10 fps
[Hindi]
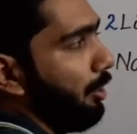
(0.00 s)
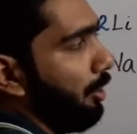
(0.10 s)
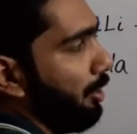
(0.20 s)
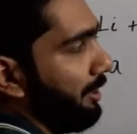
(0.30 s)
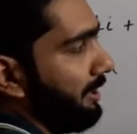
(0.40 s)

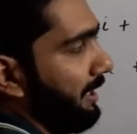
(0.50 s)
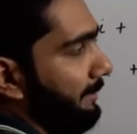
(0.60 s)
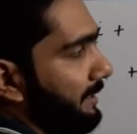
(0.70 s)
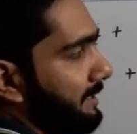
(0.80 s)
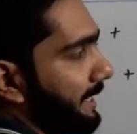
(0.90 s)
और
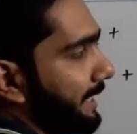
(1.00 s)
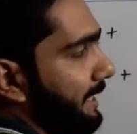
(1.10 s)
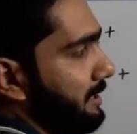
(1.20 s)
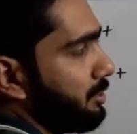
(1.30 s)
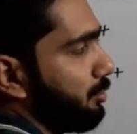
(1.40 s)
ये बन
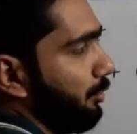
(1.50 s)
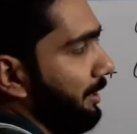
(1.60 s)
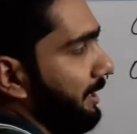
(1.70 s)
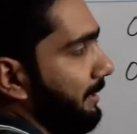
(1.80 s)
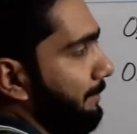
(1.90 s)
जाएगा
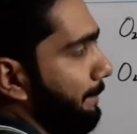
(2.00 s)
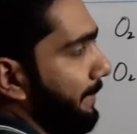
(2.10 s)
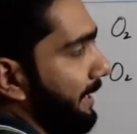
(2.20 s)
सोडियम